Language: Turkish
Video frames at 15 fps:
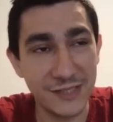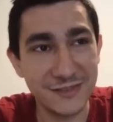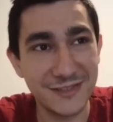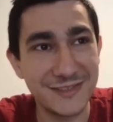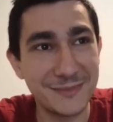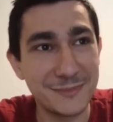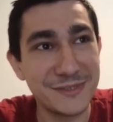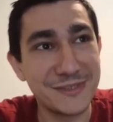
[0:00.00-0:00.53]

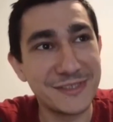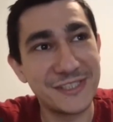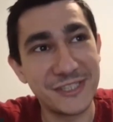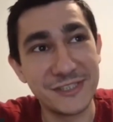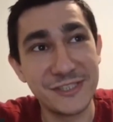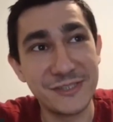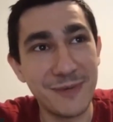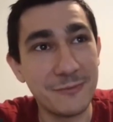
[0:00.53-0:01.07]
anlatımı
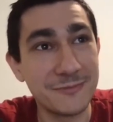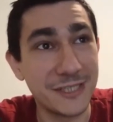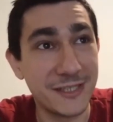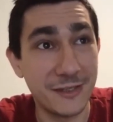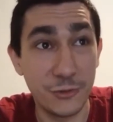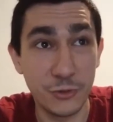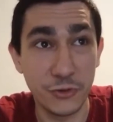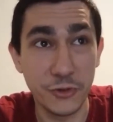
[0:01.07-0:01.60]
çalışmam
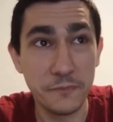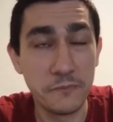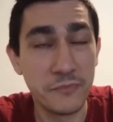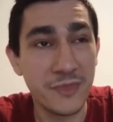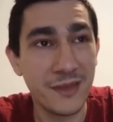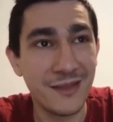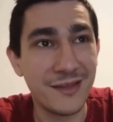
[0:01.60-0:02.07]
gerekiyor.